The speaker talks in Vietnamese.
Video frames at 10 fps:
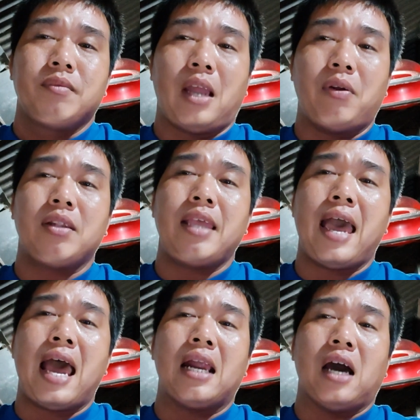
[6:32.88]
nổ lên
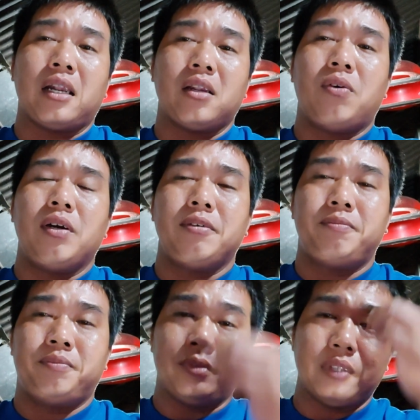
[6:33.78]
da là thịt luôn á
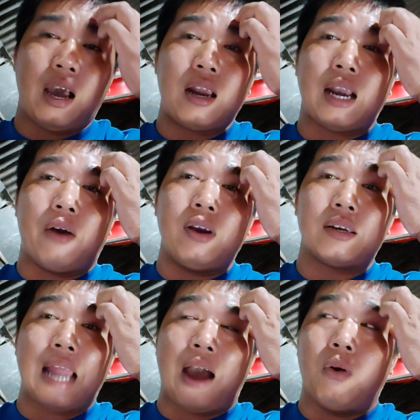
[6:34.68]
đó. đó nó nổ
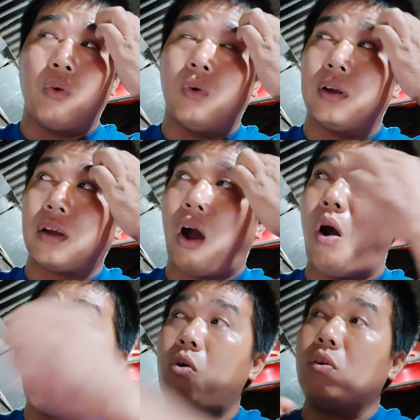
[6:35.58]
lên đầu rồi
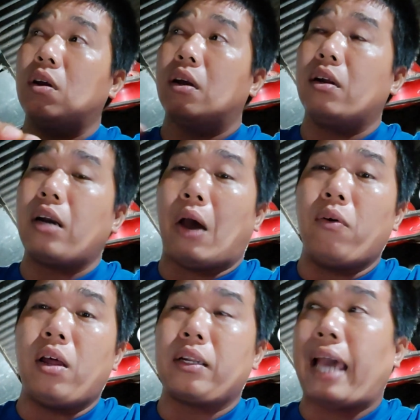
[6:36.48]
cổ rồi nó
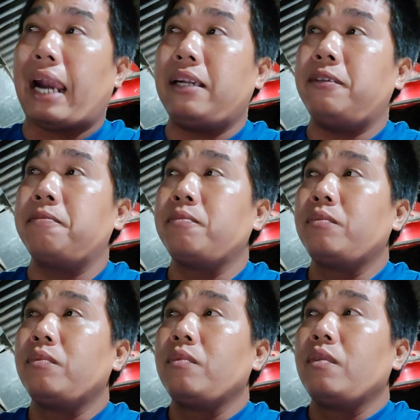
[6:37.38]
nổ lên cánh
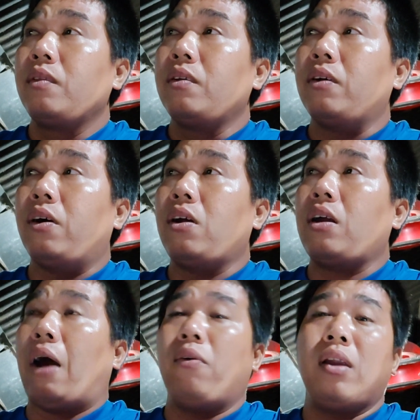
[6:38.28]
rồi
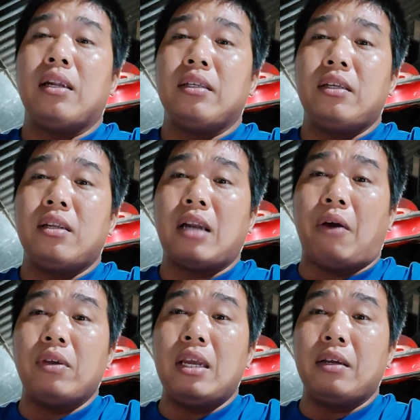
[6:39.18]
nó nổ lên nó
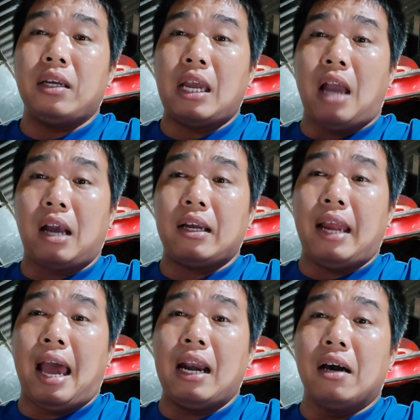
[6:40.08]
nổ với cái ngực
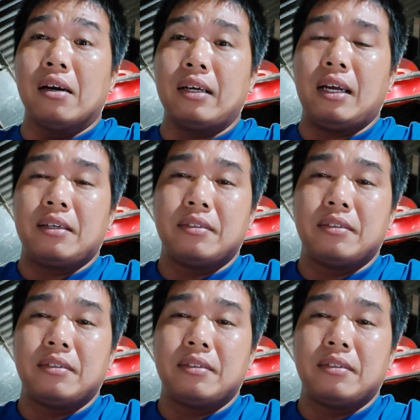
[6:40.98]
gà lường á